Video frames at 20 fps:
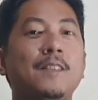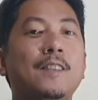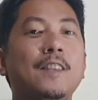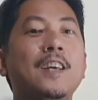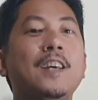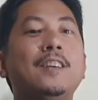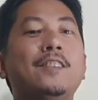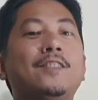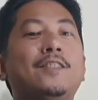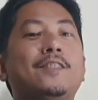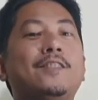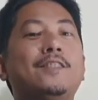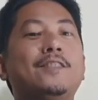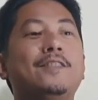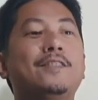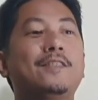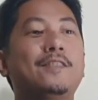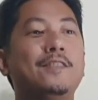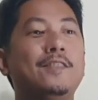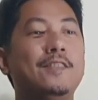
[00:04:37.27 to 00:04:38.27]

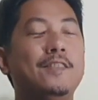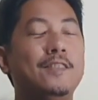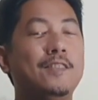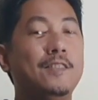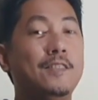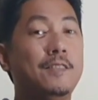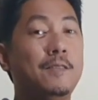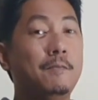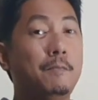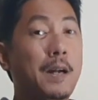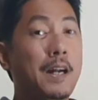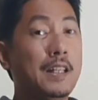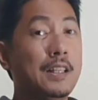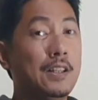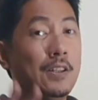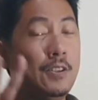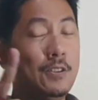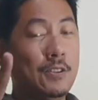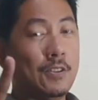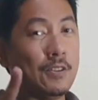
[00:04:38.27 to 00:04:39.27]
Next,
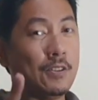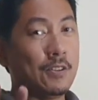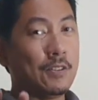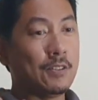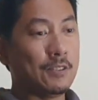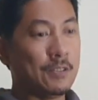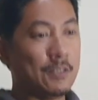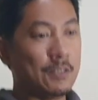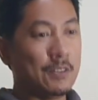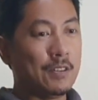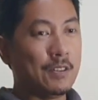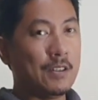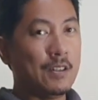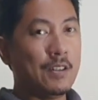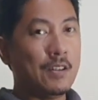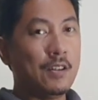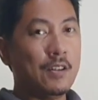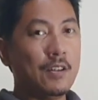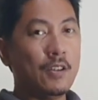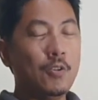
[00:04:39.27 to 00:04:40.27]
pangatlo,
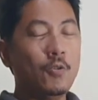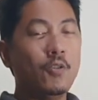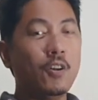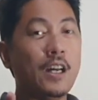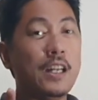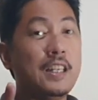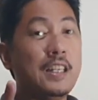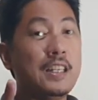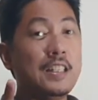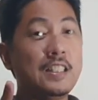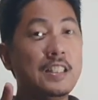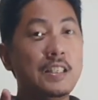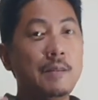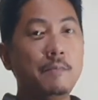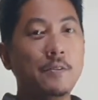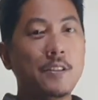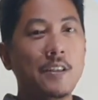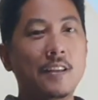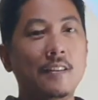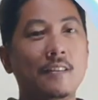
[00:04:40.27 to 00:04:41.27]
yung kanyang
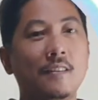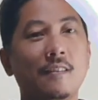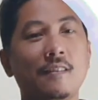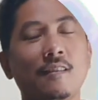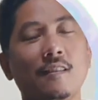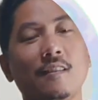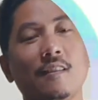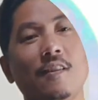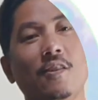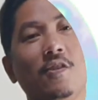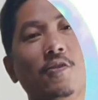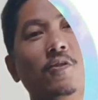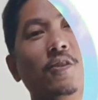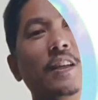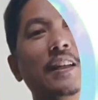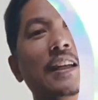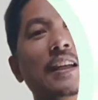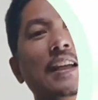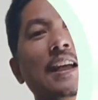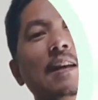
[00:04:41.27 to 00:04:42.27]
chipset. Yung
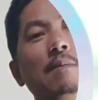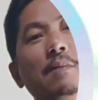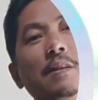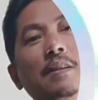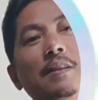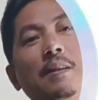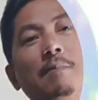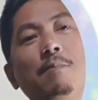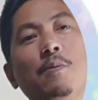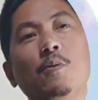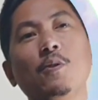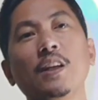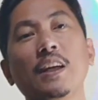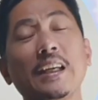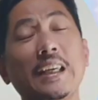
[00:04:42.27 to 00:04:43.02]
ginagamit niya po na